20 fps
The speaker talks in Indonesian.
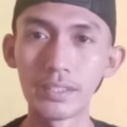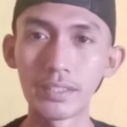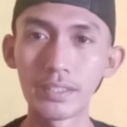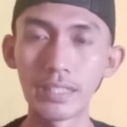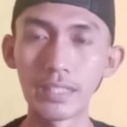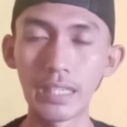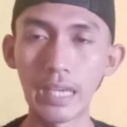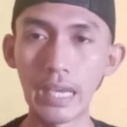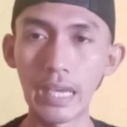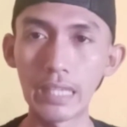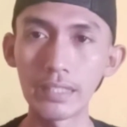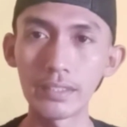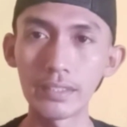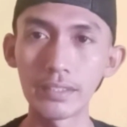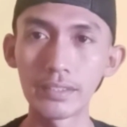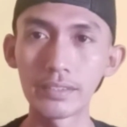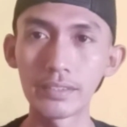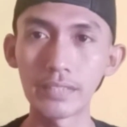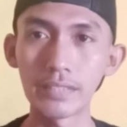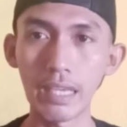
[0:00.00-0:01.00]
dengan
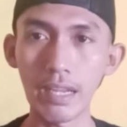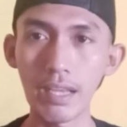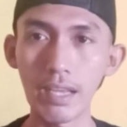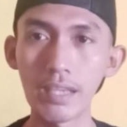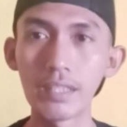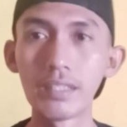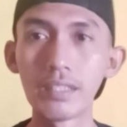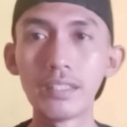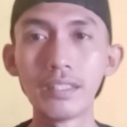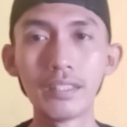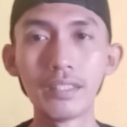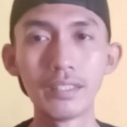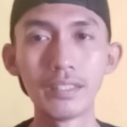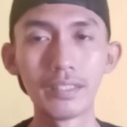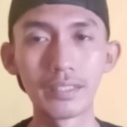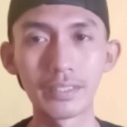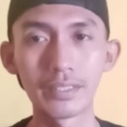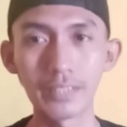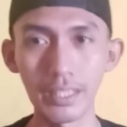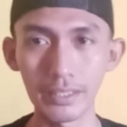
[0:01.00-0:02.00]
cara
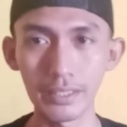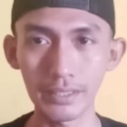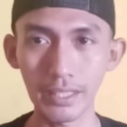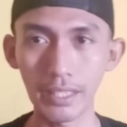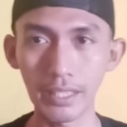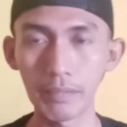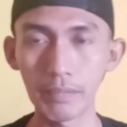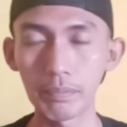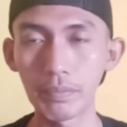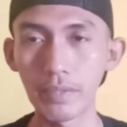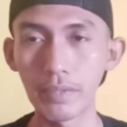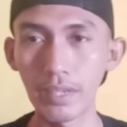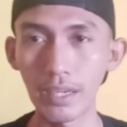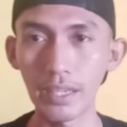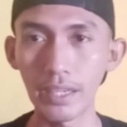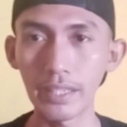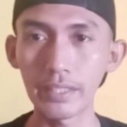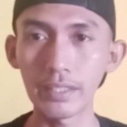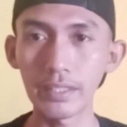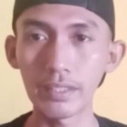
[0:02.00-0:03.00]
subscribe
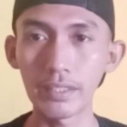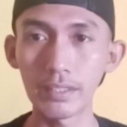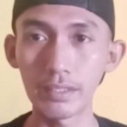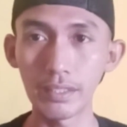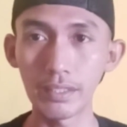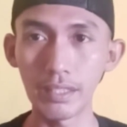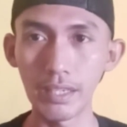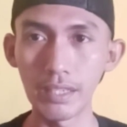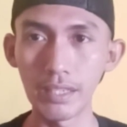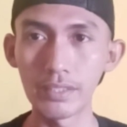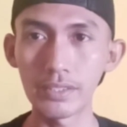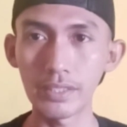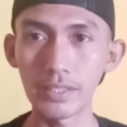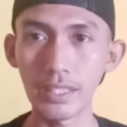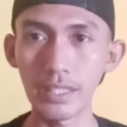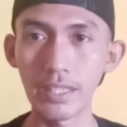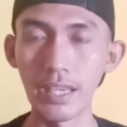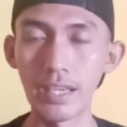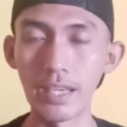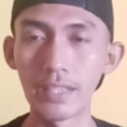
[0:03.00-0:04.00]
like and
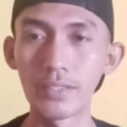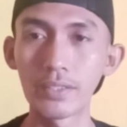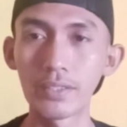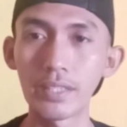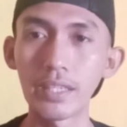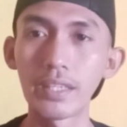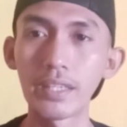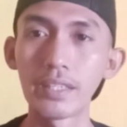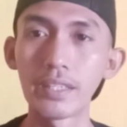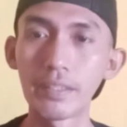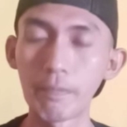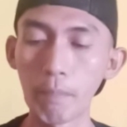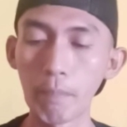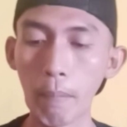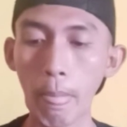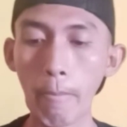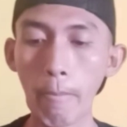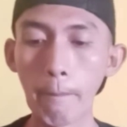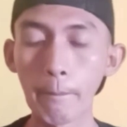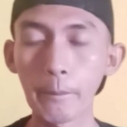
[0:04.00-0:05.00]
share ya oke
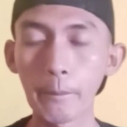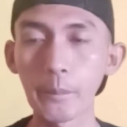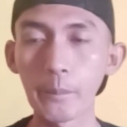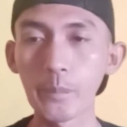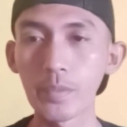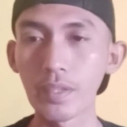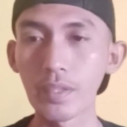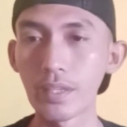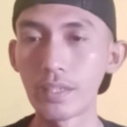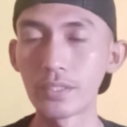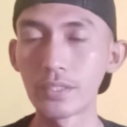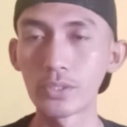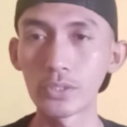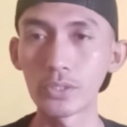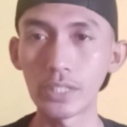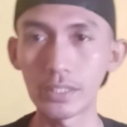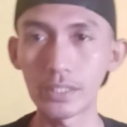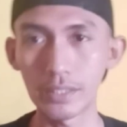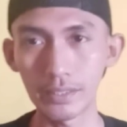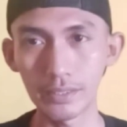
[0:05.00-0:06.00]

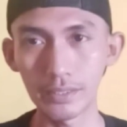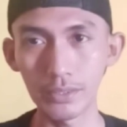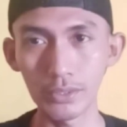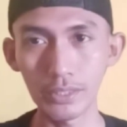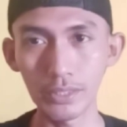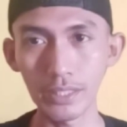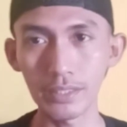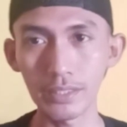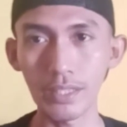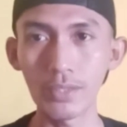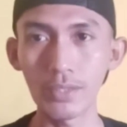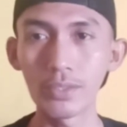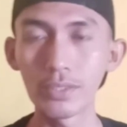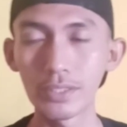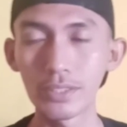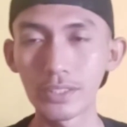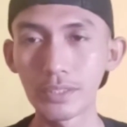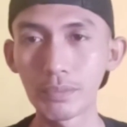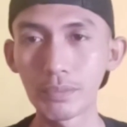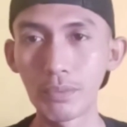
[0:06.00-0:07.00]
sukses, sukses terus
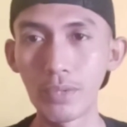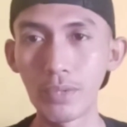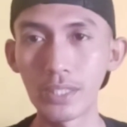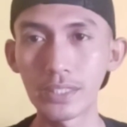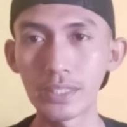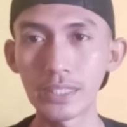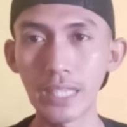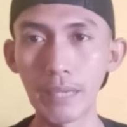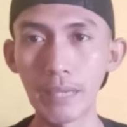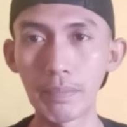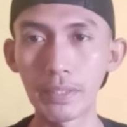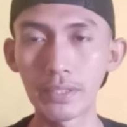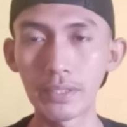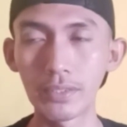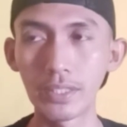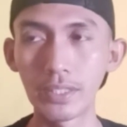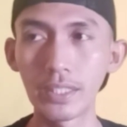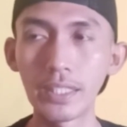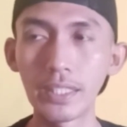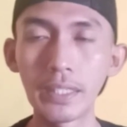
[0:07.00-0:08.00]
buat sahabat
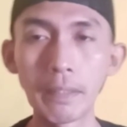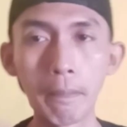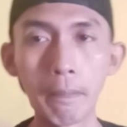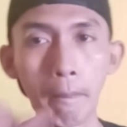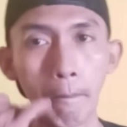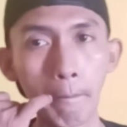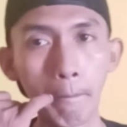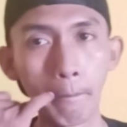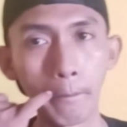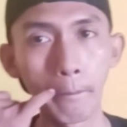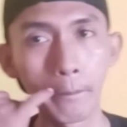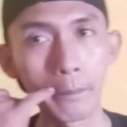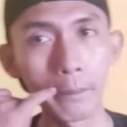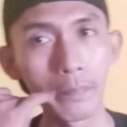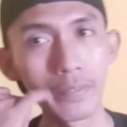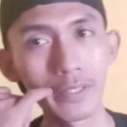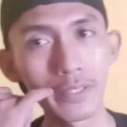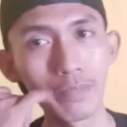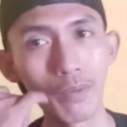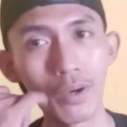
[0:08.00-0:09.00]
ini
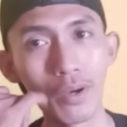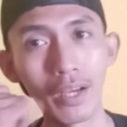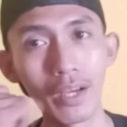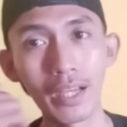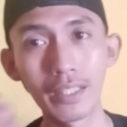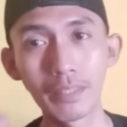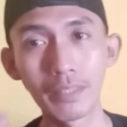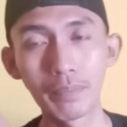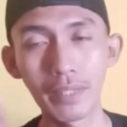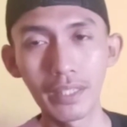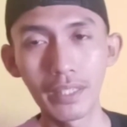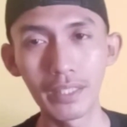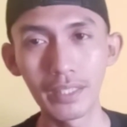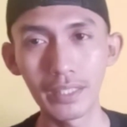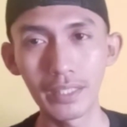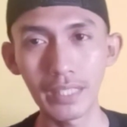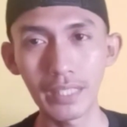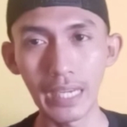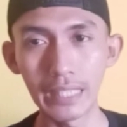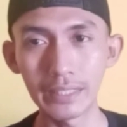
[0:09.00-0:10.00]
semoga diberi
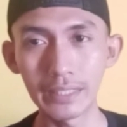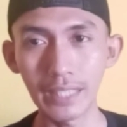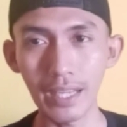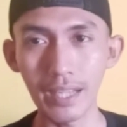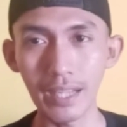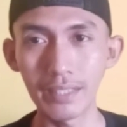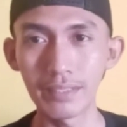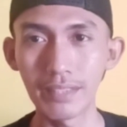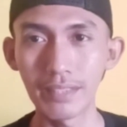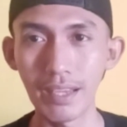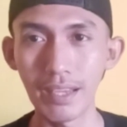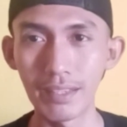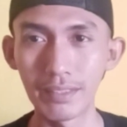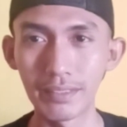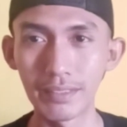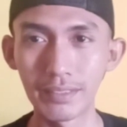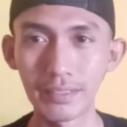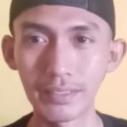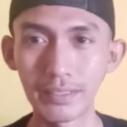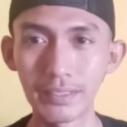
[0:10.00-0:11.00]
kelancaran dan
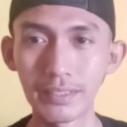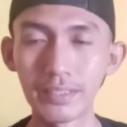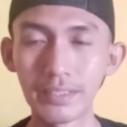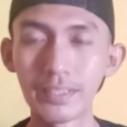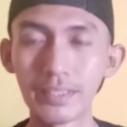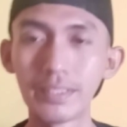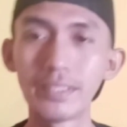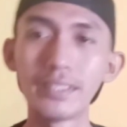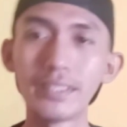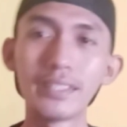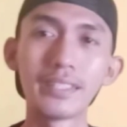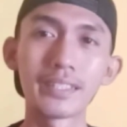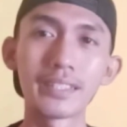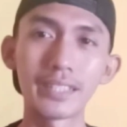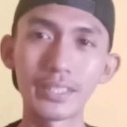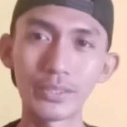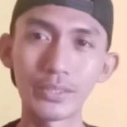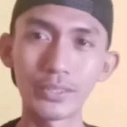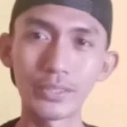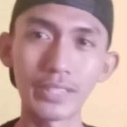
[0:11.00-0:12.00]

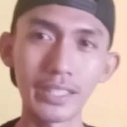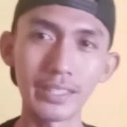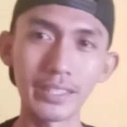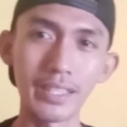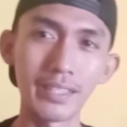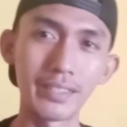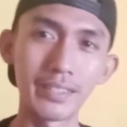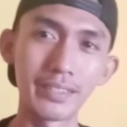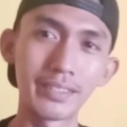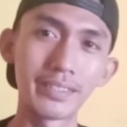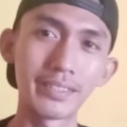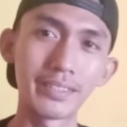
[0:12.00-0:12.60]
kesuksesan